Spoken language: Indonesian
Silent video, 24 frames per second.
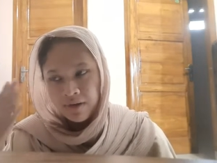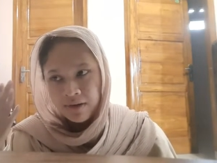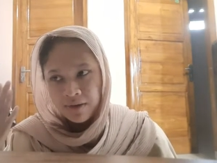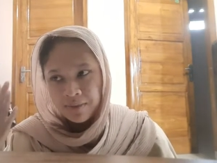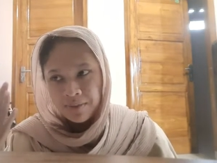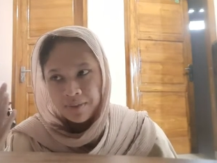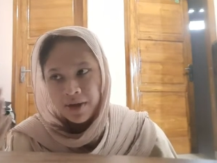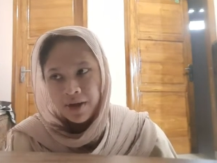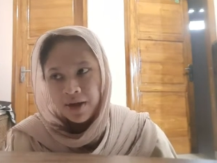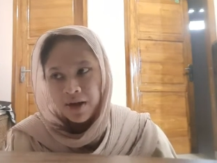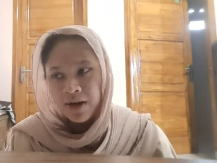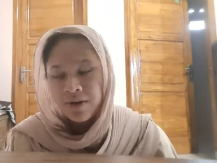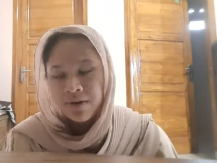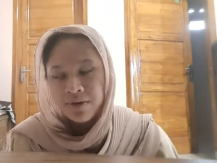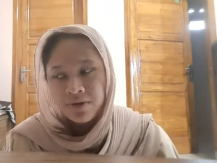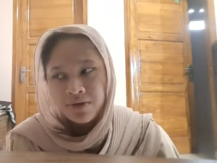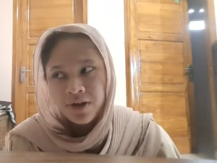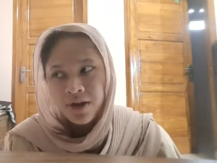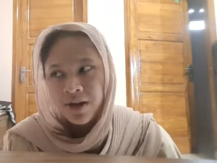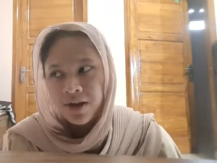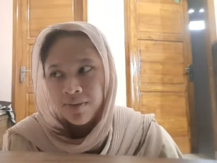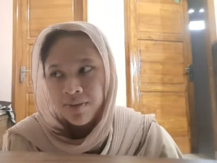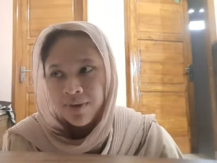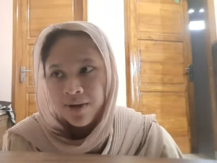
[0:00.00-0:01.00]
pikiran terus kan
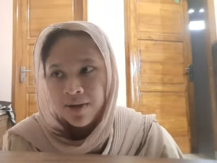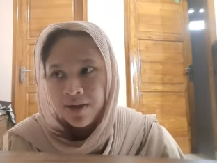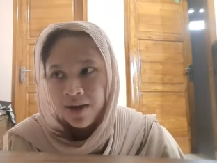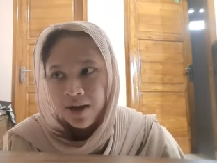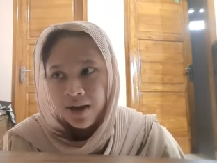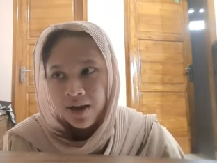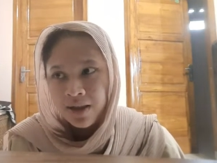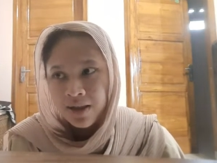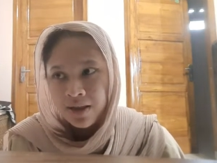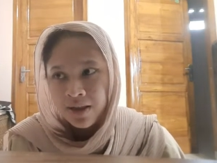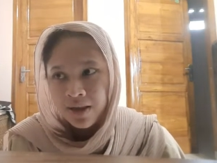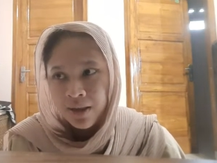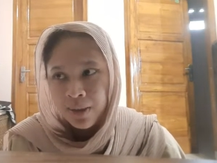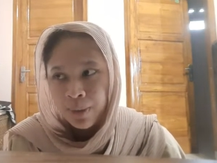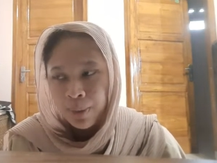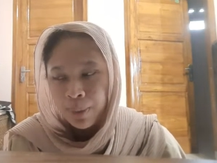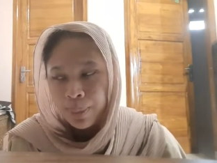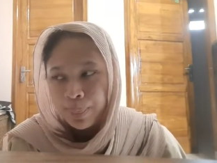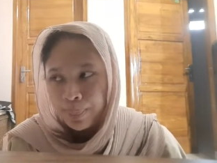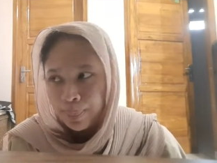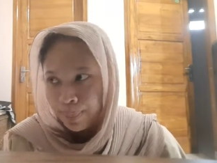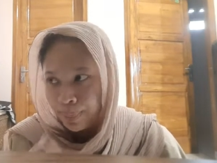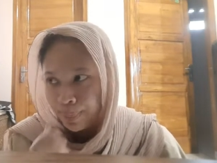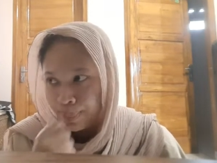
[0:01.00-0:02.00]
dimajukan
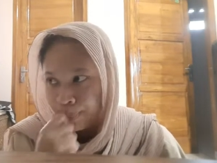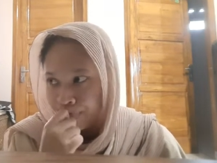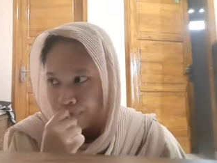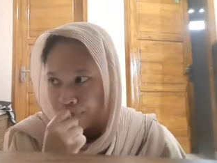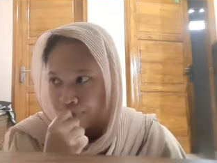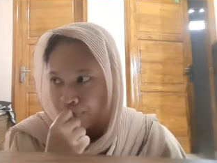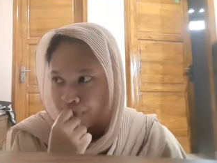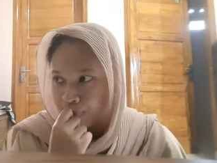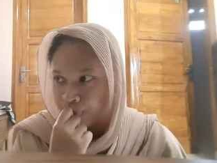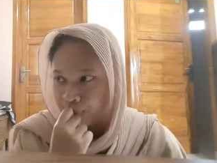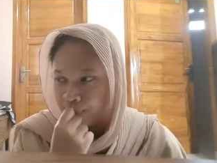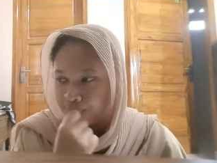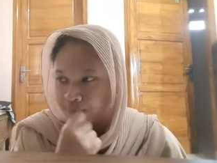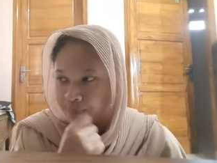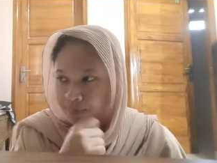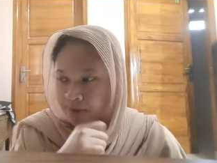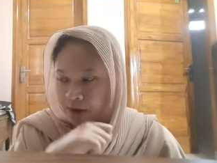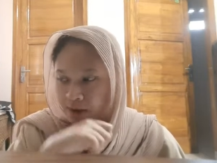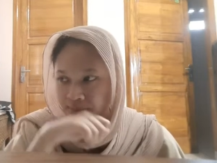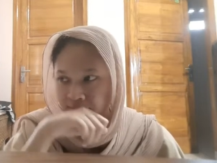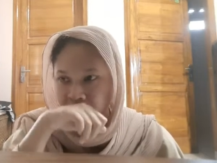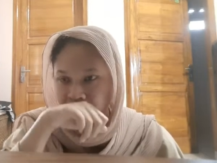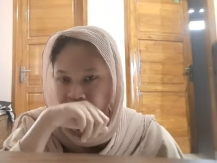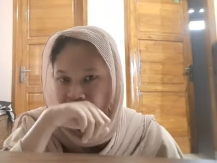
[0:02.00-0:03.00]
hmm,
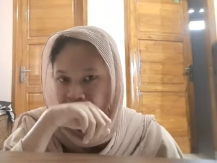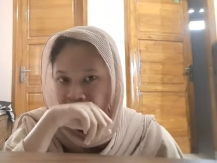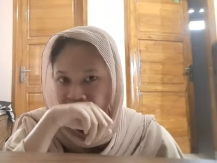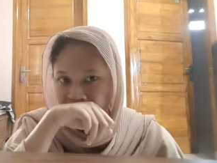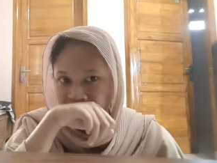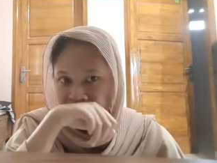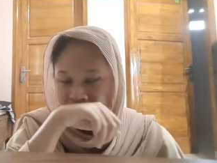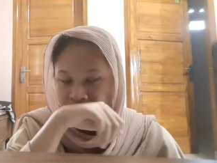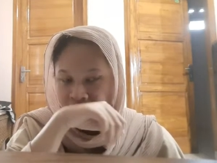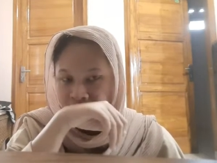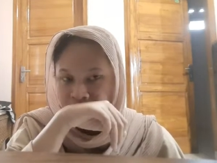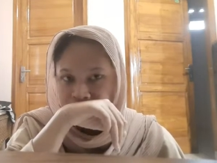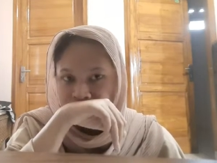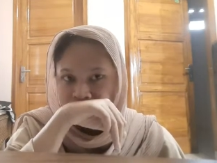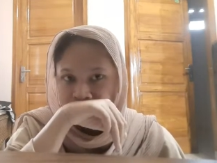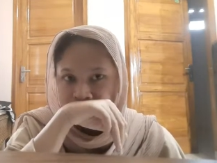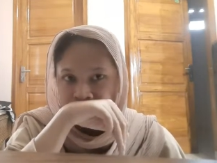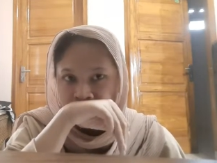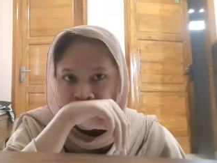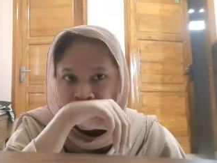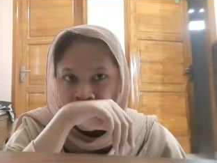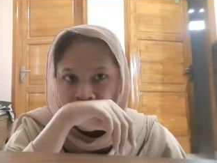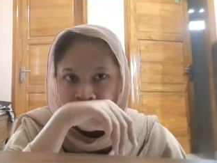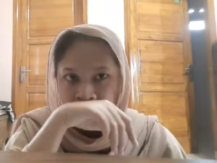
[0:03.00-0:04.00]
kalau misalkan kita
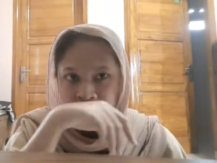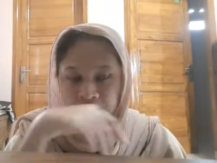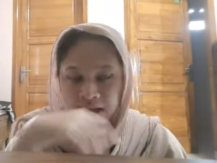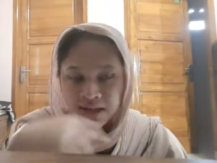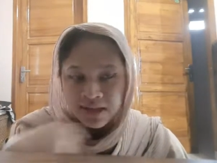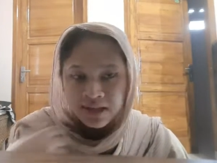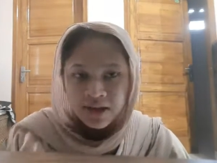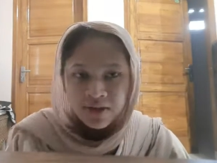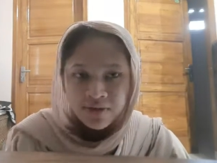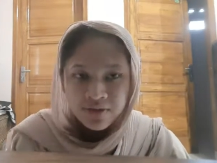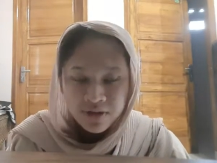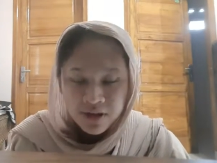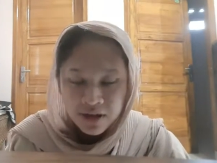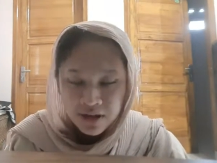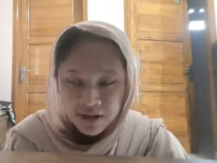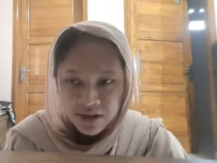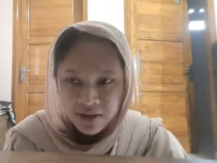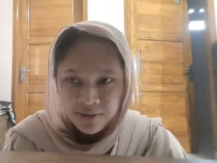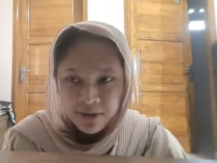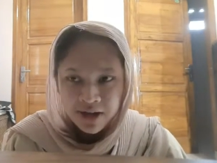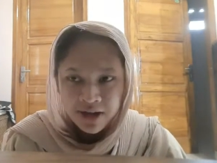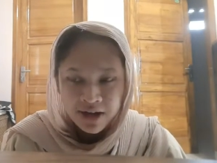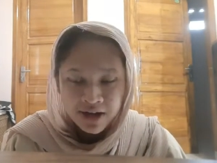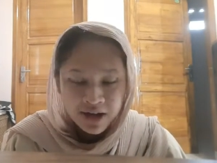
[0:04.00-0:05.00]
ada self talk
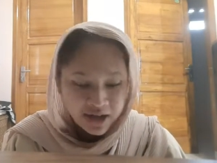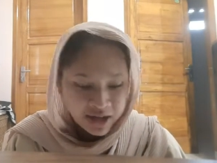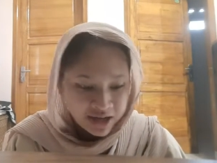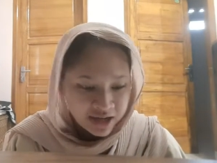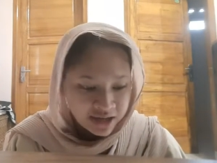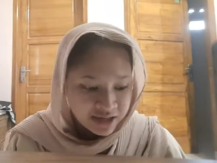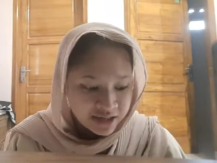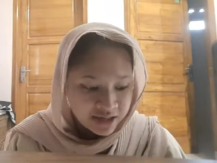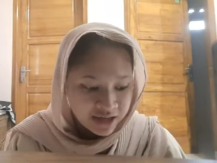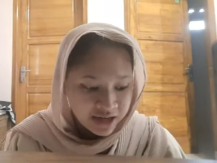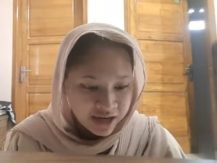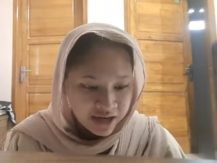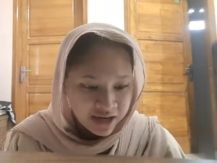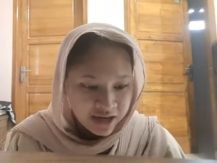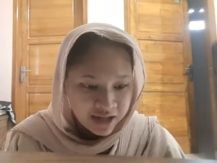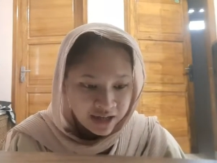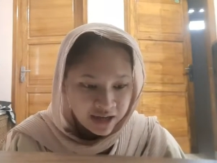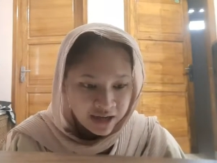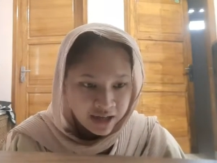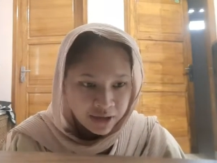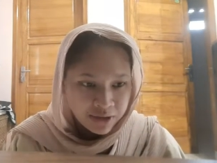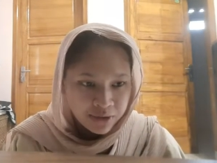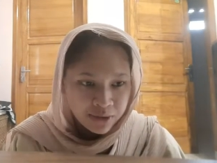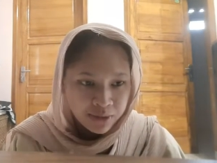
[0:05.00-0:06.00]
sama diri kita sendiri nanti
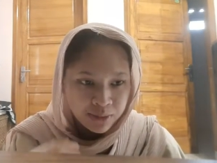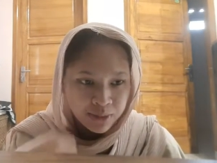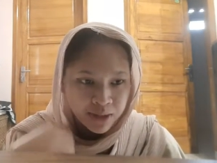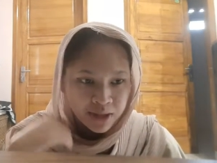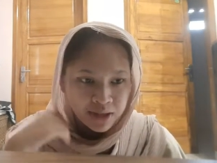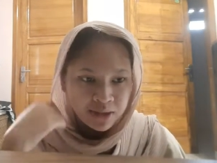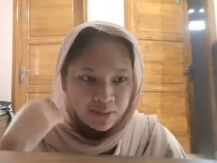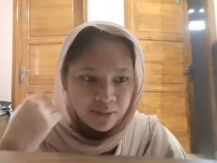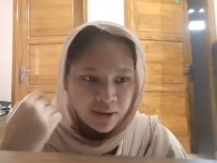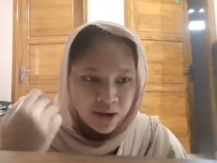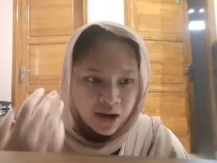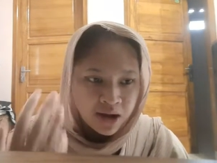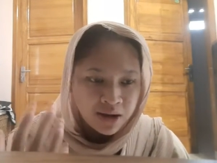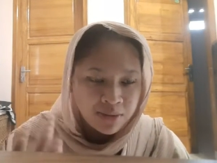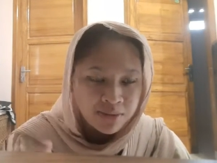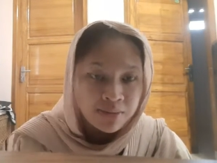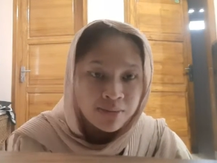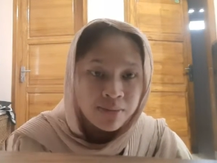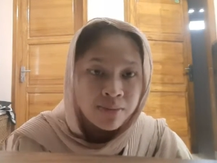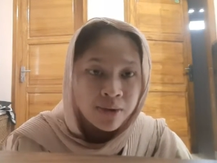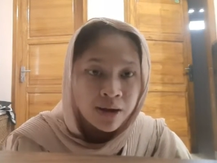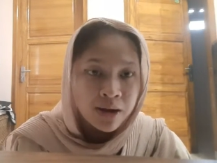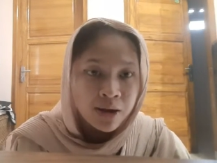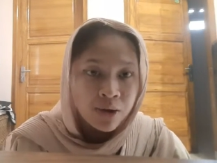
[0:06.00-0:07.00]
kita tuh pasti bahkan
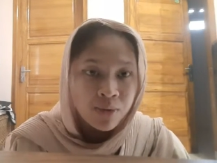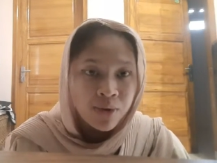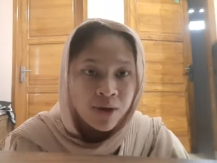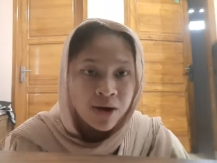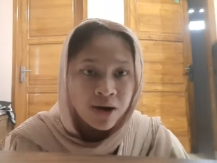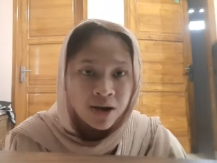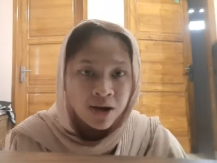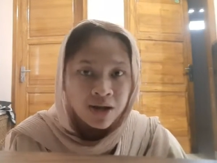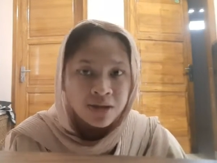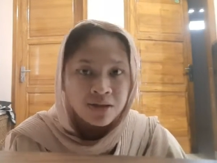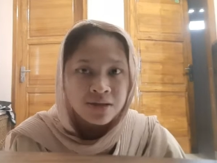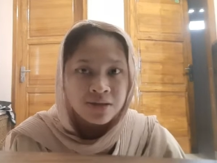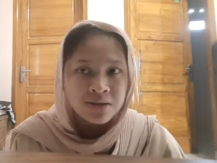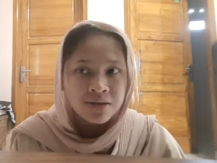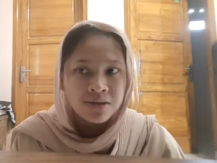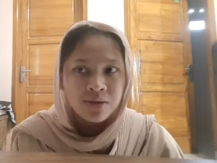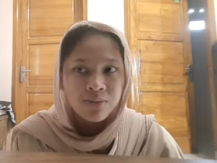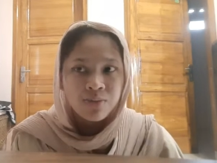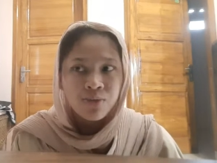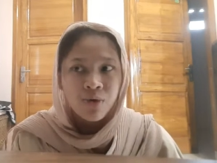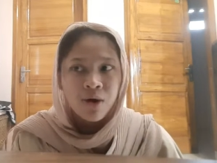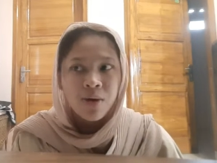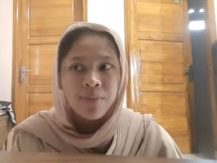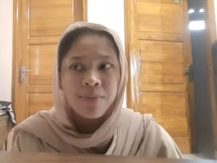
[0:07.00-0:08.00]
mengeluarkan
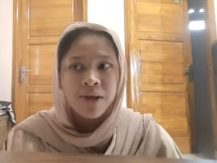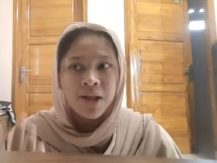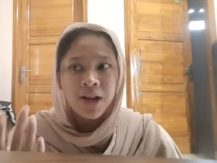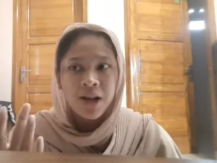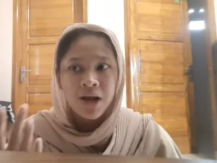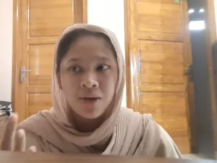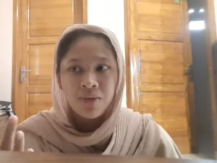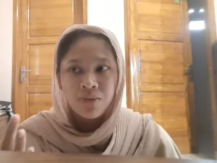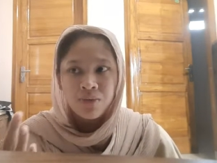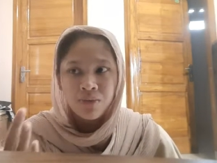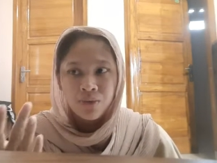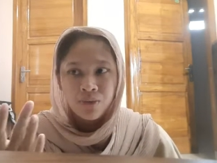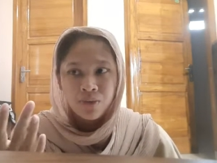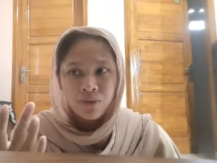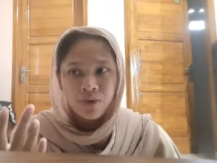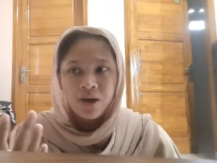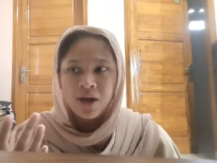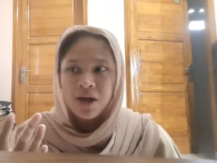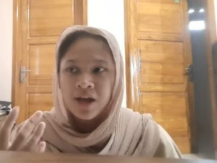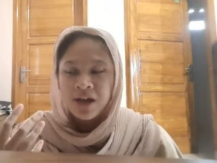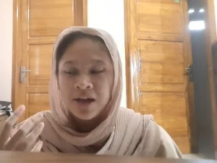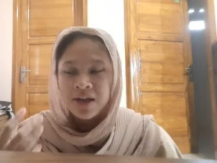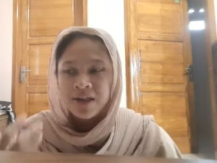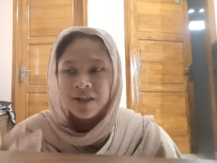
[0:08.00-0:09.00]
sebuah perilaku
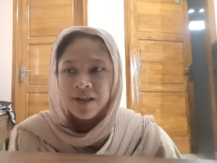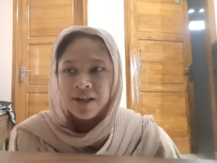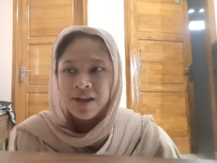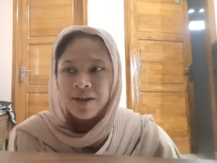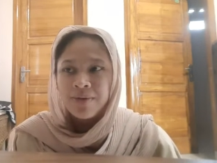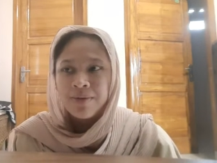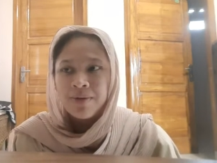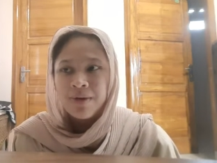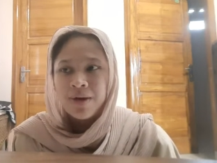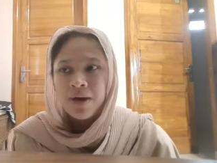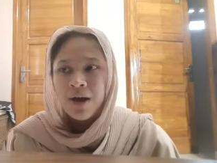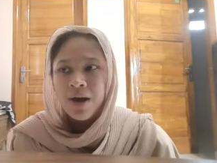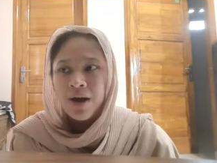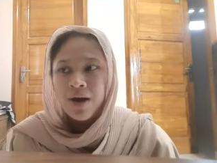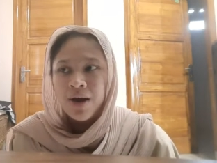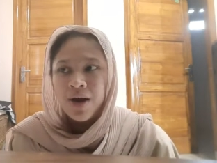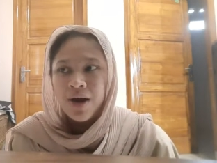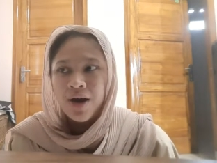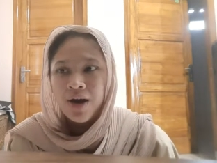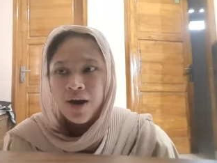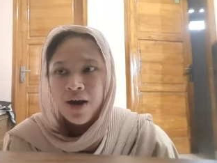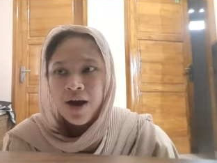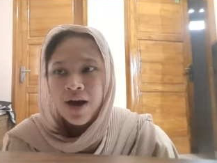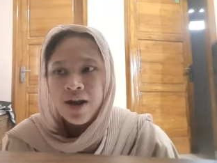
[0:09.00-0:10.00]
jadi
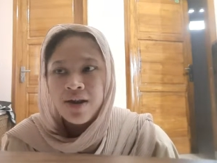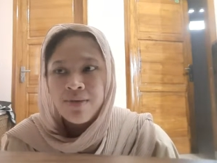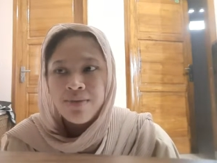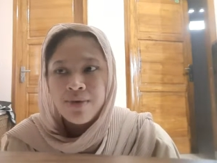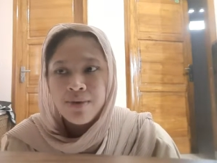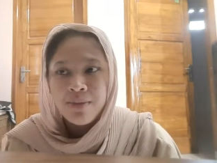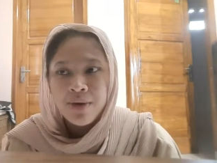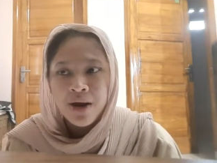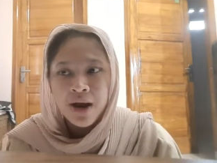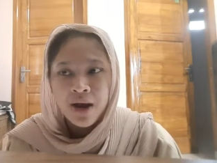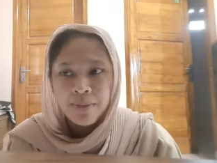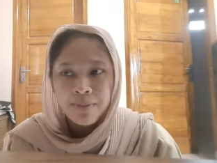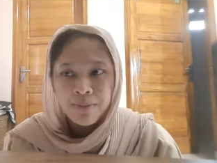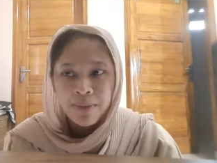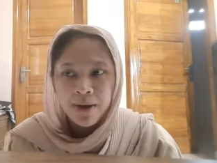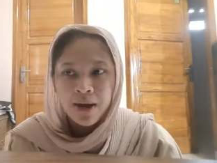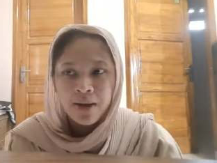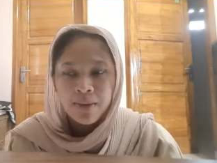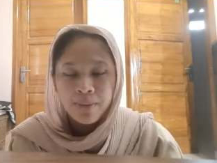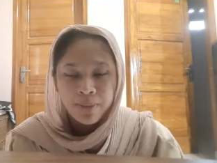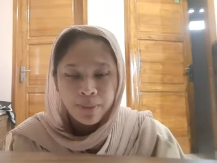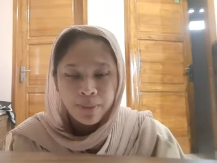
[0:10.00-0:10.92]
uh, ada beberapa